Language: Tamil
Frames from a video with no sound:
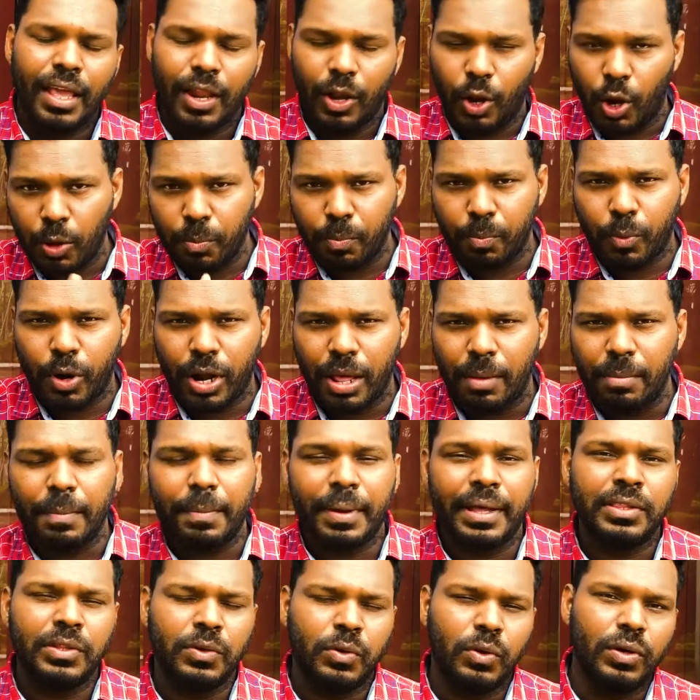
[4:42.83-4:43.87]
லொக் போடாமல்
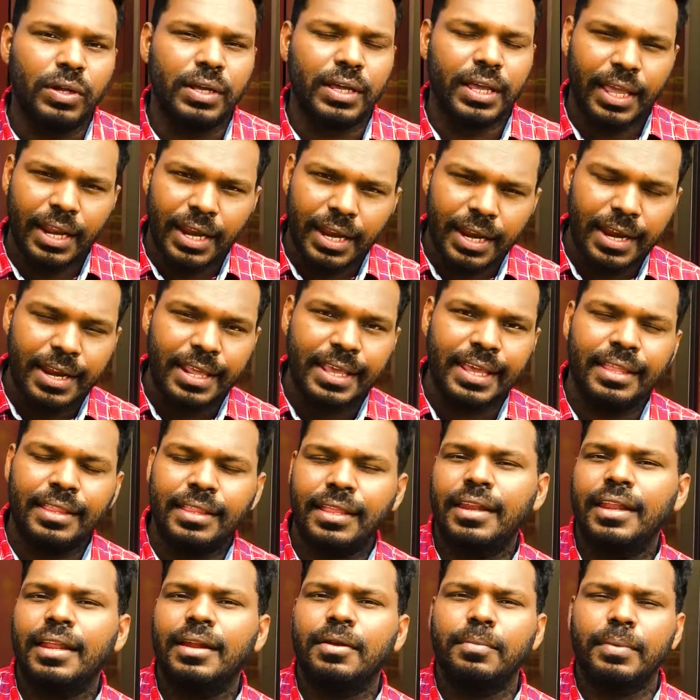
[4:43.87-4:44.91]
பார்த்துக்கொள்ளுங்க என்ன நீங்கள் எந்த
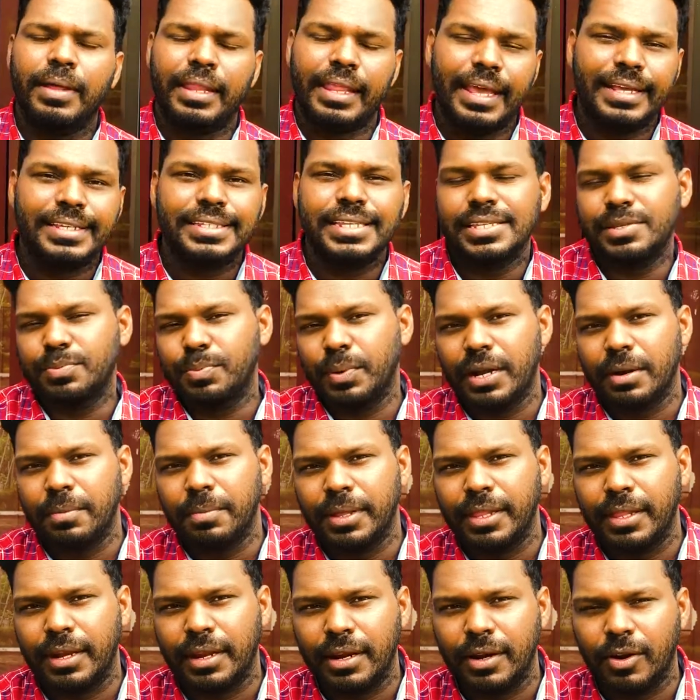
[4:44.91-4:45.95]
நேரமும் அதை அக்சஸ் பண்ணுற
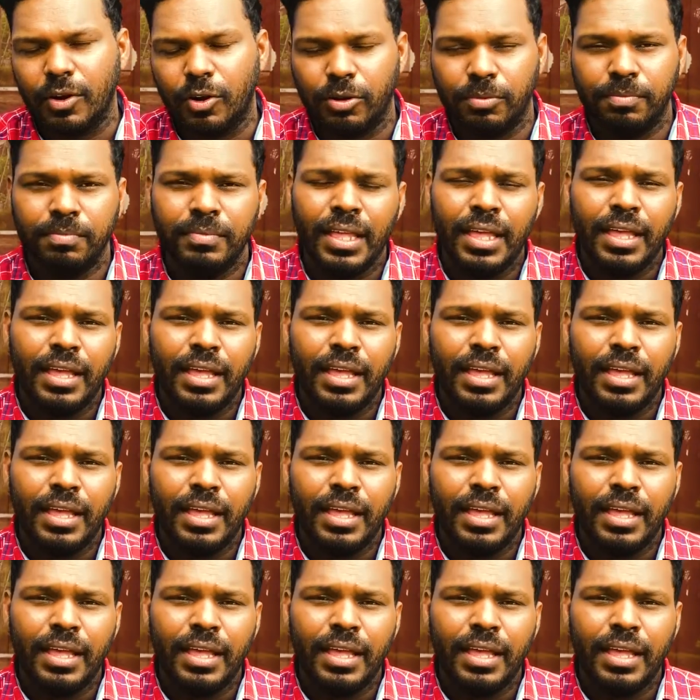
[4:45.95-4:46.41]
மாதிரி இருக்கணும்